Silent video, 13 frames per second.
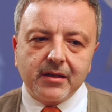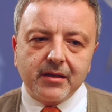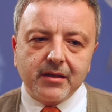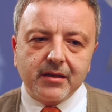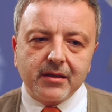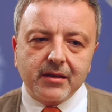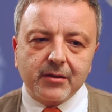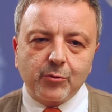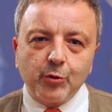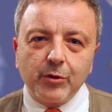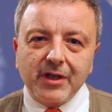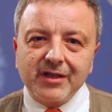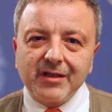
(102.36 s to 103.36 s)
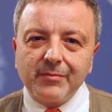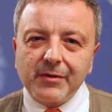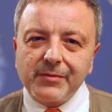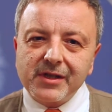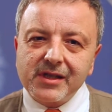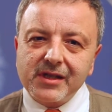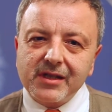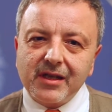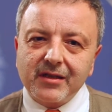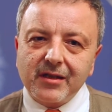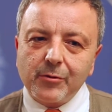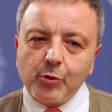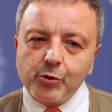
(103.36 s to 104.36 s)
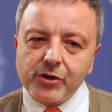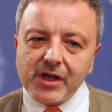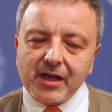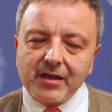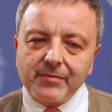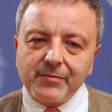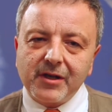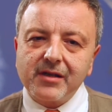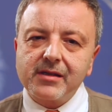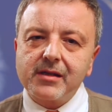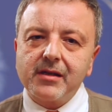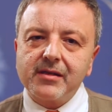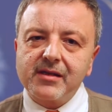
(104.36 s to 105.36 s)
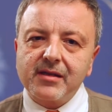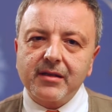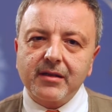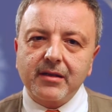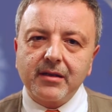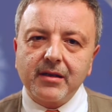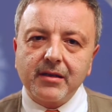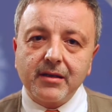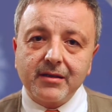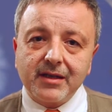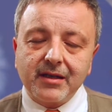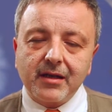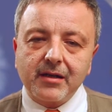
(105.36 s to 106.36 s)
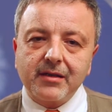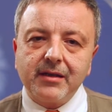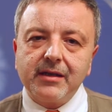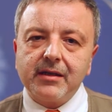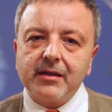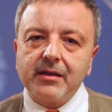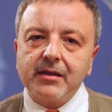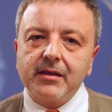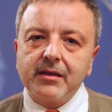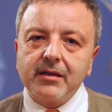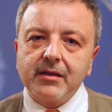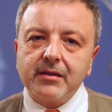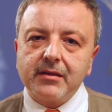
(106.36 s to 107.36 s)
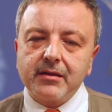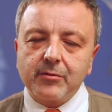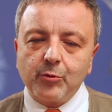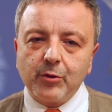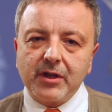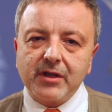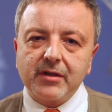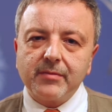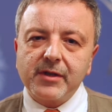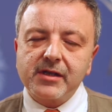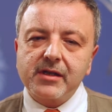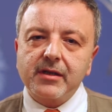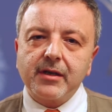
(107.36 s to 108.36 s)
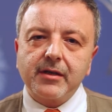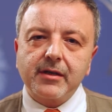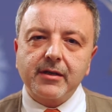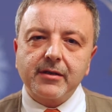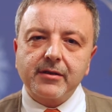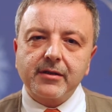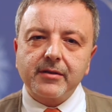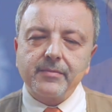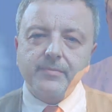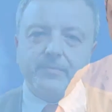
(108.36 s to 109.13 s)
e, kullanılmaması ya da özel bazı hazırlıklarla dikkatli e, kullanılması gerekir.